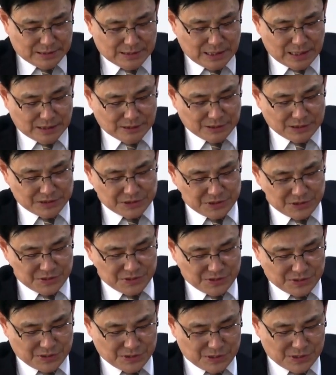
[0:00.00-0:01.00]
자,
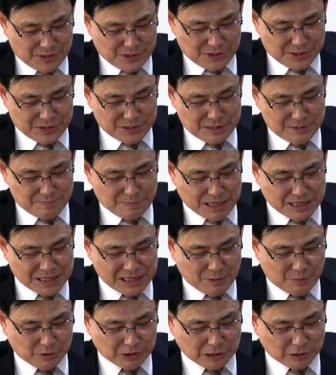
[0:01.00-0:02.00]
그래서 어, 이
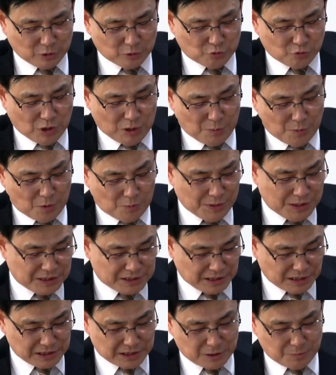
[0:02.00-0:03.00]
마리아보다도 누가복음
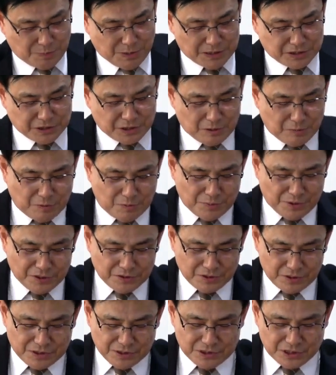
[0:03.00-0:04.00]
1장 28절에
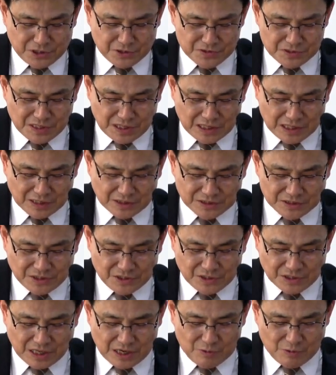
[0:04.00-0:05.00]
보면 그 천사가
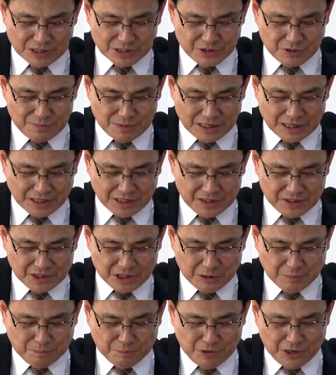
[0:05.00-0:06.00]
그녀에게 와서 말하기를
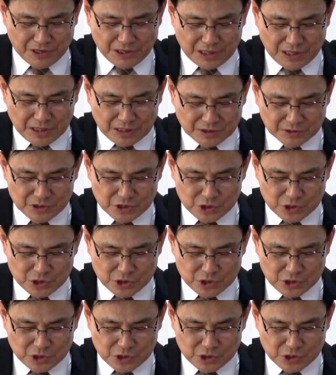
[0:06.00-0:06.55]
기뻐하라